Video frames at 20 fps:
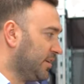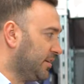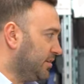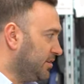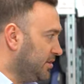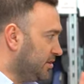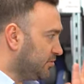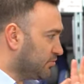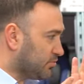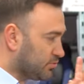
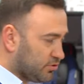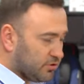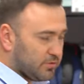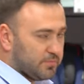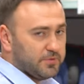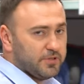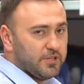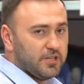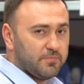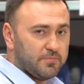и
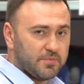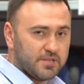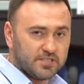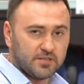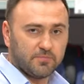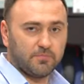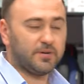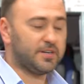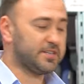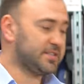удобная,
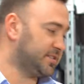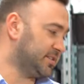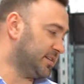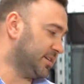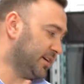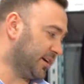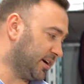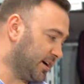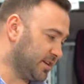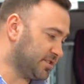
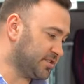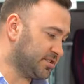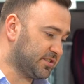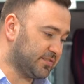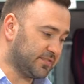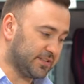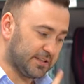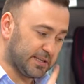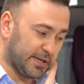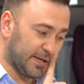безопасная,
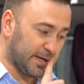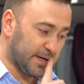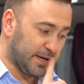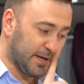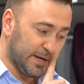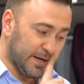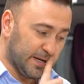качественная.